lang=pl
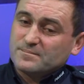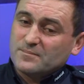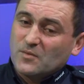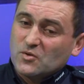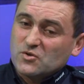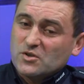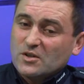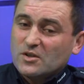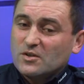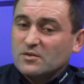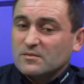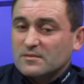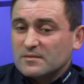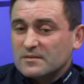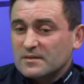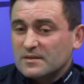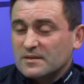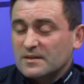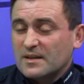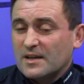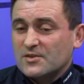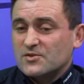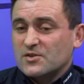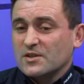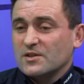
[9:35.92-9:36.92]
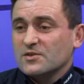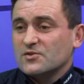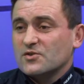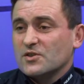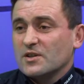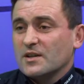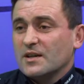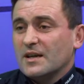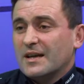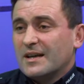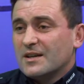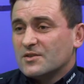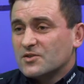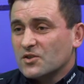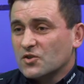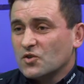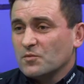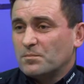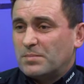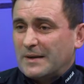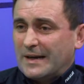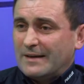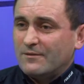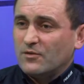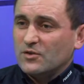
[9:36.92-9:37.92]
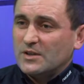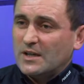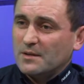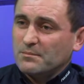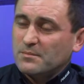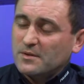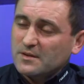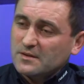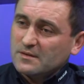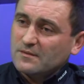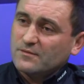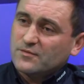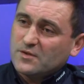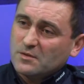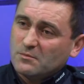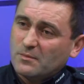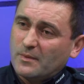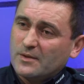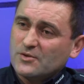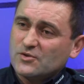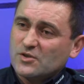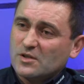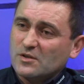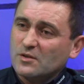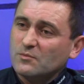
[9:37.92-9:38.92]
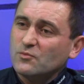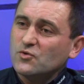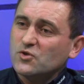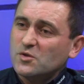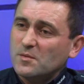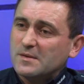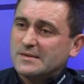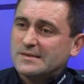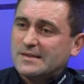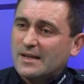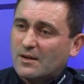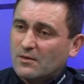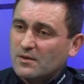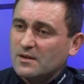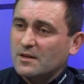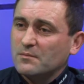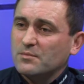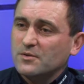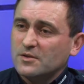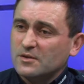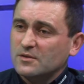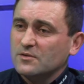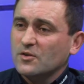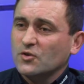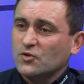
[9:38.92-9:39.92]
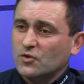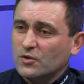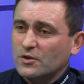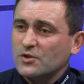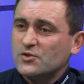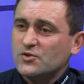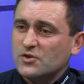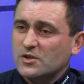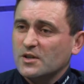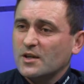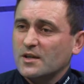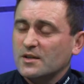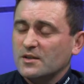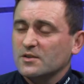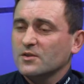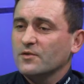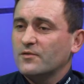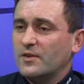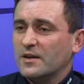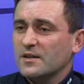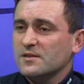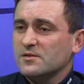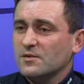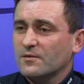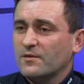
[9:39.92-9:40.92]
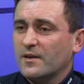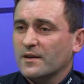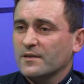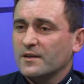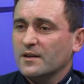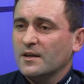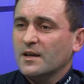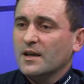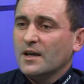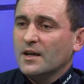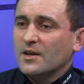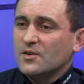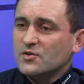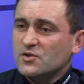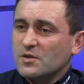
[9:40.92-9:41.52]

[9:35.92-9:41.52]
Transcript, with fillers: może inaczej, że, że to prawo jakby w tym momencie no, musi być jakby notorycznie nowelizowane, ale...